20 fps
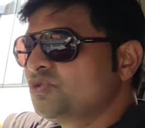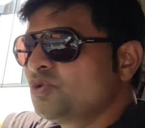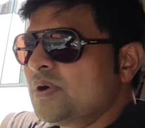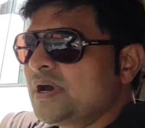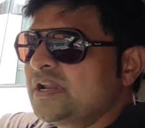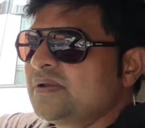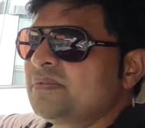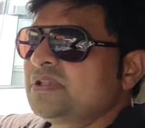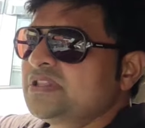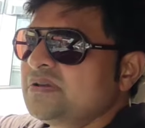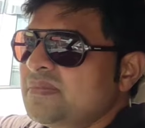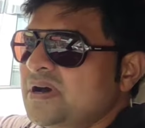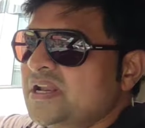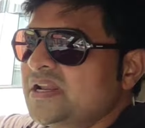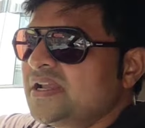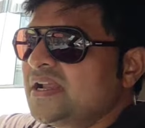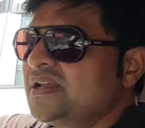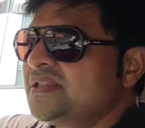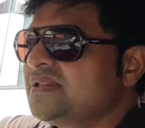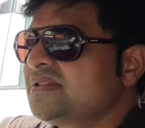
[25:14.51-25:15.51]
तुम्हारी मती
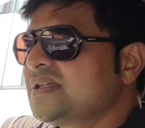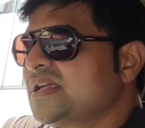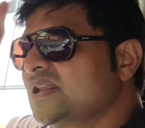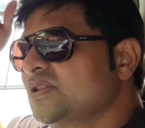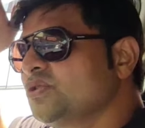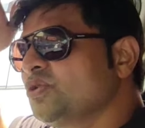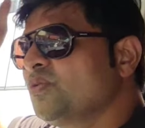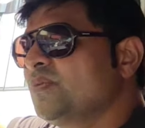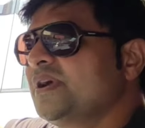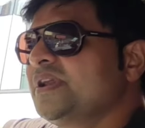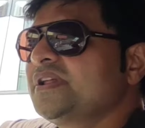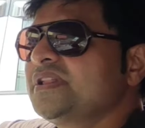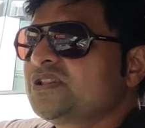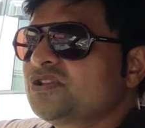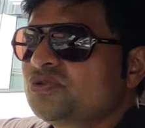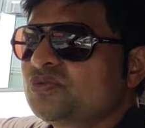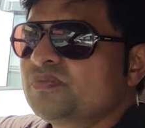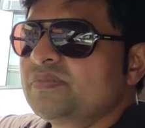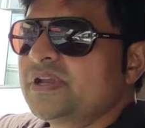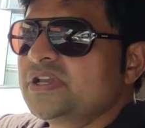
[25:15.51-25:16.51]
मारी गई थी साला दो महीने
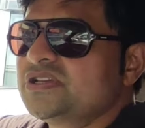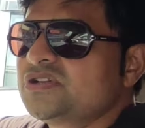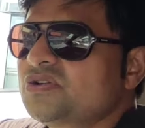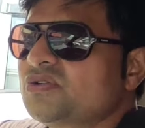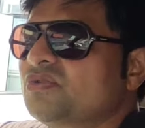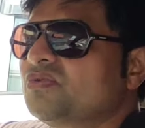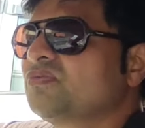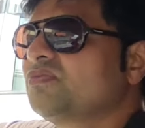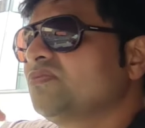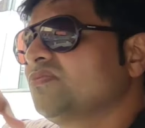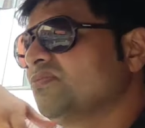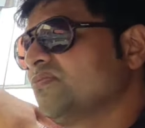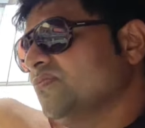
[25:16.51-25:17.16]
से तुम भेज रहे हो